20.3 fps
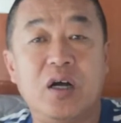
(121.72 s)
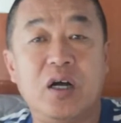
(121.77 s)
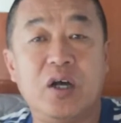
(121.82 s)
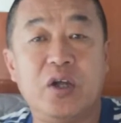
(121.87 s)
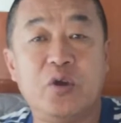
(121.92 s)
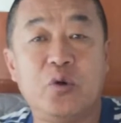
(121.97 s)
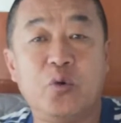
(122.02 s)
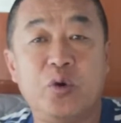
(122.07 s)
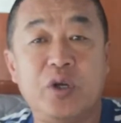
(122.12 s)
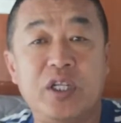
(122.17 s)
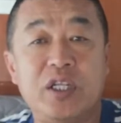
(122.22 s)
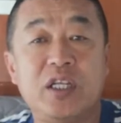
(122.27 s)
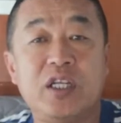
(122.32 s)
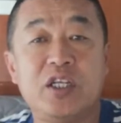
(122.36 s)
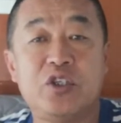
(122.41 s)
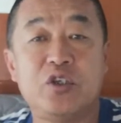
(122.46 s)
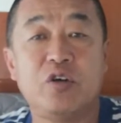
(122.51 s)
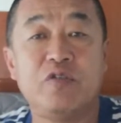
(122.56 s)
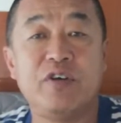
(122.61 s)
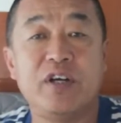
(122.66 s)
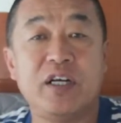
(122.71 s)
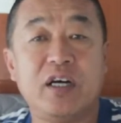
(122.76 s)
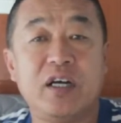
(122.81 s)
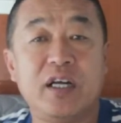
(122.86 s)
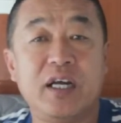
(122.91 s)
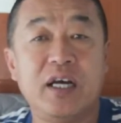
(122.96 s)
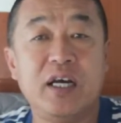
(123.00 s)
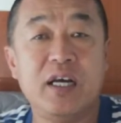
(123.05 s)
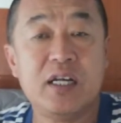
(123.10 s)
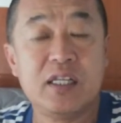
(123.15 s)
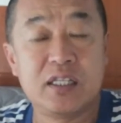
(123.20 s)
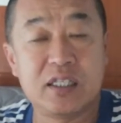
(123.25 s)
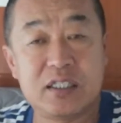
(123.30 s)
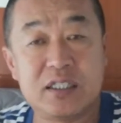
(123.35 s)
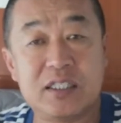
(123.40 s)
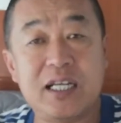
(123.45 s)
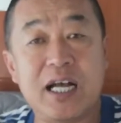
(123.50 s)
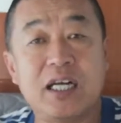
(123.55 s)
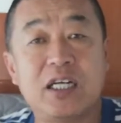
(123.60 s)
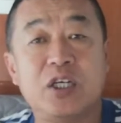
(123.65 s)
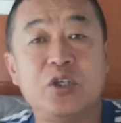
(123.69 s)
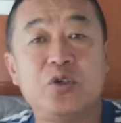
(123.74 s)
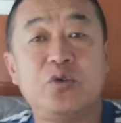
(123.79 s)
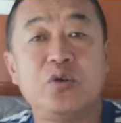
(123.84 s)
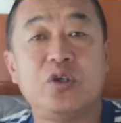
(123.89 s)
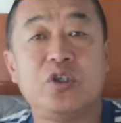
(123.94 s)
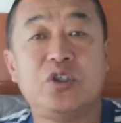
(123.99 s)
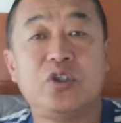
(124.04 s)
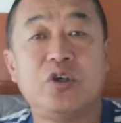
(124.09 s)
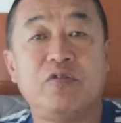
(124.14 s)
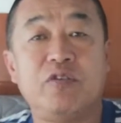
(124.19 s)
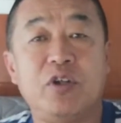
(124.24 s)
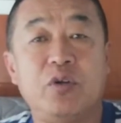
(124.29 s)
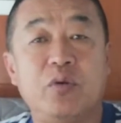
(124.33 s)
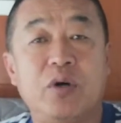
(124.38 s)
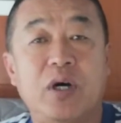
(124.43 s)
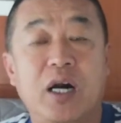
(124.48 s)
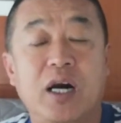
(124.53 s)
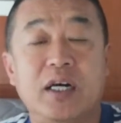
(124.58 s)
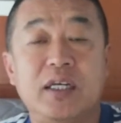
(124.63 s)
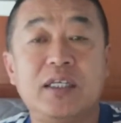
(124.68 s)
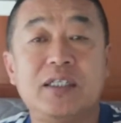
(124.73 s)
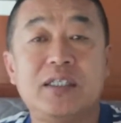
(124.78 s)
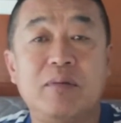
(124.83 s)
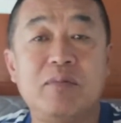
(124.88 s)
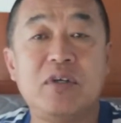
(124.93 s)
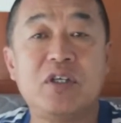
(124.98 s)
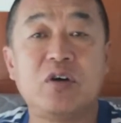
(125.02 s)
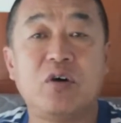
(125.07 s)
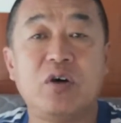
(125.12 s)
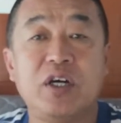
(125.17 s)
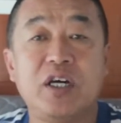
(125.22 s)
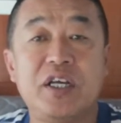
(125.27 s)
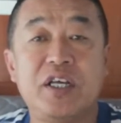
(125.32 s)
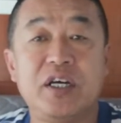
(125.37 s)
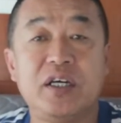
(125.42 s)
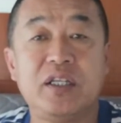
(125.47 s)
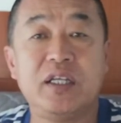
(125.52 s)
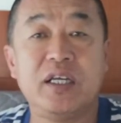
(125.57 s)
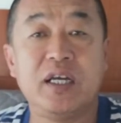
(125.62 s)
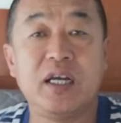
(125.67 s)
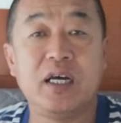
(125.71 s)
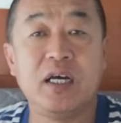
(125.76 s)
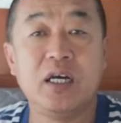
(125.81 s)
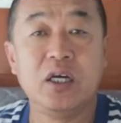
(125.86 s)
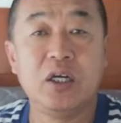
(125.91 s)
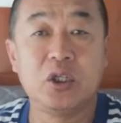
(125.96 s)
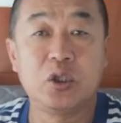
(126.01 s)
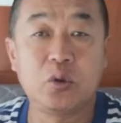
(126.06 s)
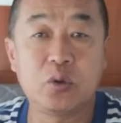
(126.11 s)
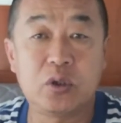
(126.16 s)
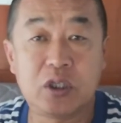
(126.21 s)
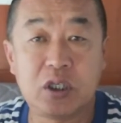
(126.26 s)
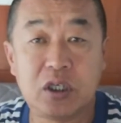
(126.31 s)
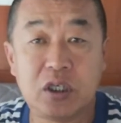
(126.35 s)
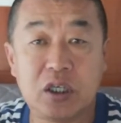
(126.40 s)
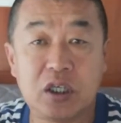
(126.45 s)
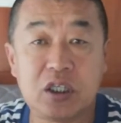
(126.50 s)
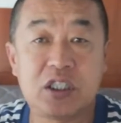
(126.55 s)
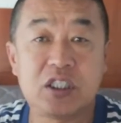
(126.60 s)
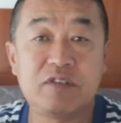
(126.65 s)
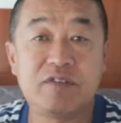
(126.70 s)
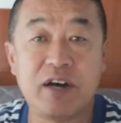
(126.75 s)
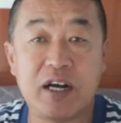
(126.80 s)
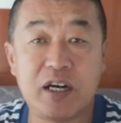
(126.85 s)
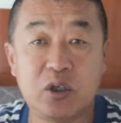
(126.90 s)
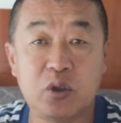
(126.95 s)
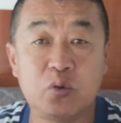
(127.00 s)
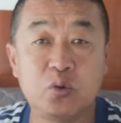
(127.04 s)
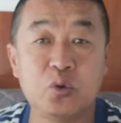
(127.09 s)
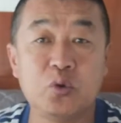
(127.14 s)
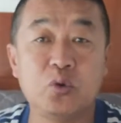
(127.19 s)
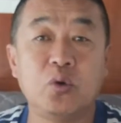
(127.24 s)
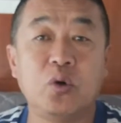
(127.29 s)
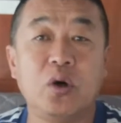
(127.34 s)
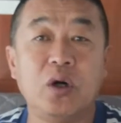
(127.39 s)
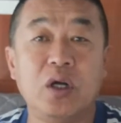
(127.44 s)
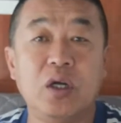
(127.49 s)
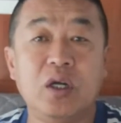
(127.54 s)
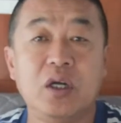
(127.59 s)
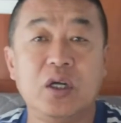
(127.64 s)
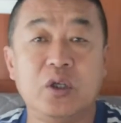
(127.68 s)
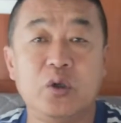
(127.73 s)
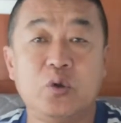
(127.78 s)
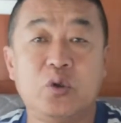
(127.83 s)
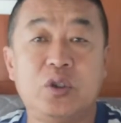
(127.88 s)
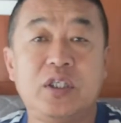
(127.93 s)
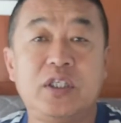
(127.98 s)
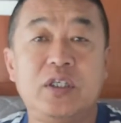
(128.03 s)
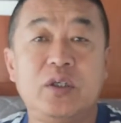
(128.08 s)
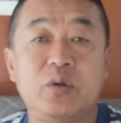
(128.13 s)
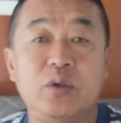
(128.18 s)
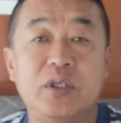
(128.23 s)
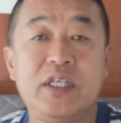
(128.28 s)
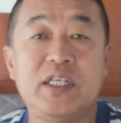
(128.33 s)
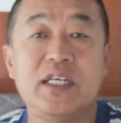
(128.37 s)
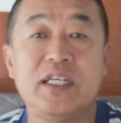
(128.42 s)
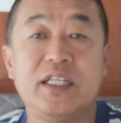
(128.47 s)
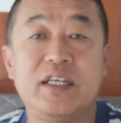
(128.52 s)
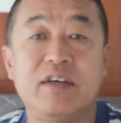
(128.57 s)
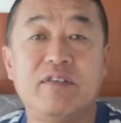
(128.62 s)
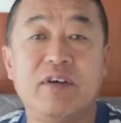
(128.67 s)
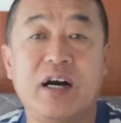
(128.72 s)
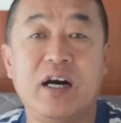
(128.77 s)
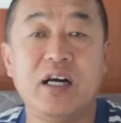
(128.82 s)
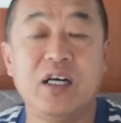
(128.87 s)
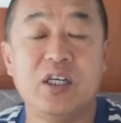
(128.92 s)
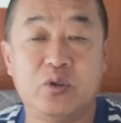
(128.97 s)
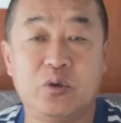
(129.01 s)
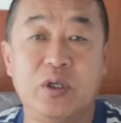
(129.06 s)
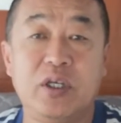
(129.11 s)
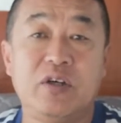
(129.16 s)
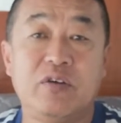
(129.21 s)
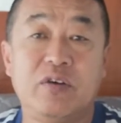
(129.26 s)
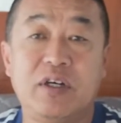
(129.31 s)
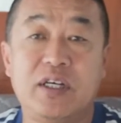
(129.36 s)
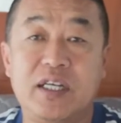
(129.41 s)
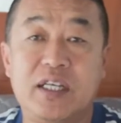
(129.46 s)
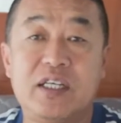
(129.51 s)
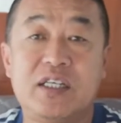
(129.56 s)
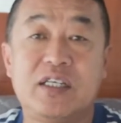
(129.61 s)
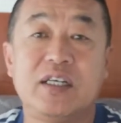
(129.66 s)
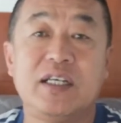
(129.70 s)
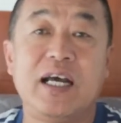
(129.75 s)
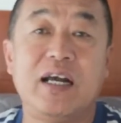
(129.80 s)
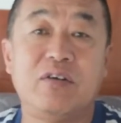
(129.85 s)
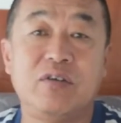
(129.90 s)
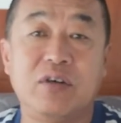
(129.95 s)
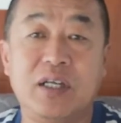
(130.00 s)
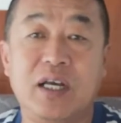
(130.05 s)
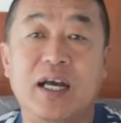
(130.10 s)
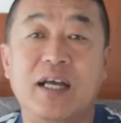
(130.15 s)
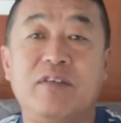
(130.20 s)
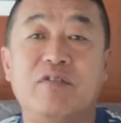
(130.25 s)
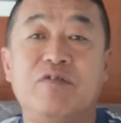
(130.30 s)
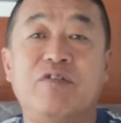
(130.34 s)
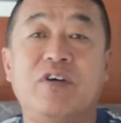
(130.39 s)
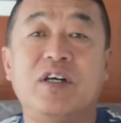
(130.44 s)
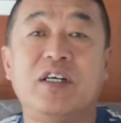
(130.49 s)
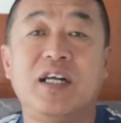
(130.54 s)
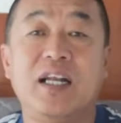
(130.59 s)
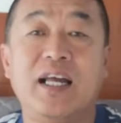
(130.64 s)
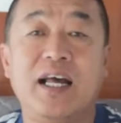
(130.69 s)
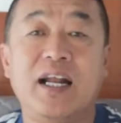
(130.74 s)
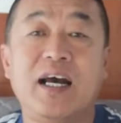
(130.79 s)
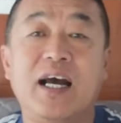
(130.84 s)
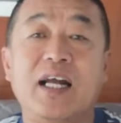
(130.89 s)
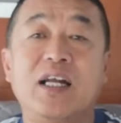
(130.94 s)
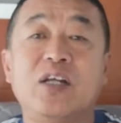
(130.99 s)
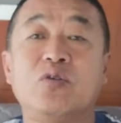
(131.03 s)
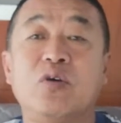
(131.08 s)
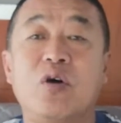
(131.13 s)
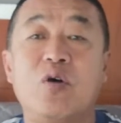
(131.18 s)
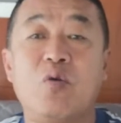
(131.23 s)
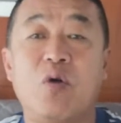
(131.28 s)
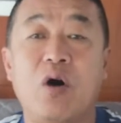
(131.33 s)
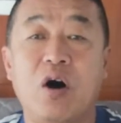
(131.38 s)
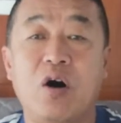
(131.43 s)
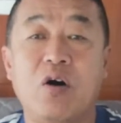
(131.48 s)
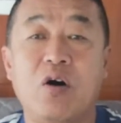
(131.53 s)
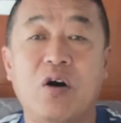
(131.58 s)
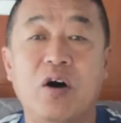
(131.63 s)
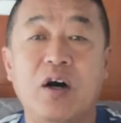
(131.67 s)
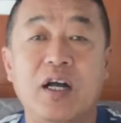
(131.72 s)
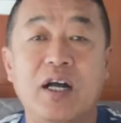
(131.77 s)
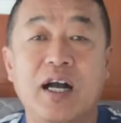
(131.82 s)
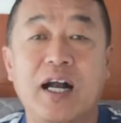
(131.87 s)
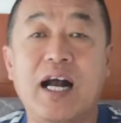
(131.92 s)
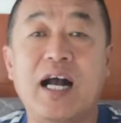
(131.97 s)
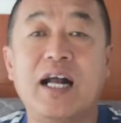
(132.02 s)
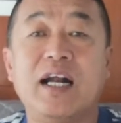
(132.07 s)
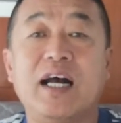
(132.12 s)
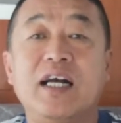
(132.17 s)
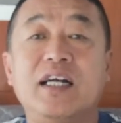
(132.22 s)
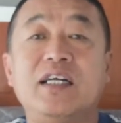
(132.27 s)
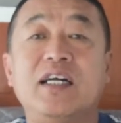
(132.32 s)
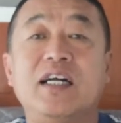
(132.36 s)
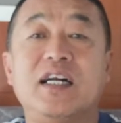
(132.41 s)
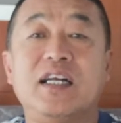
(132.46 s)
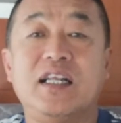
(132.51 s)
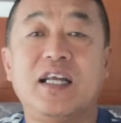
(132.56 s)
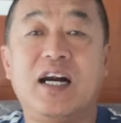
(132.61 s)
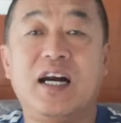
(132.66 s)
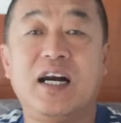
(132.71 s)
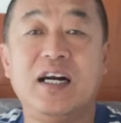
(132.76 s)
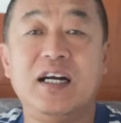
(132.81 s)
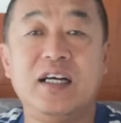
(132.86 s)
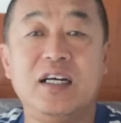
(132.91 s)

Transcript: 呃有一定的消费能力，等自驾车去了消费多，而且咱们找这个营地呢，都是能吃饭、能住宿，有有这些地方，所以说人家商家说，呀，你房车来了还能做个广告，看着还热闹点，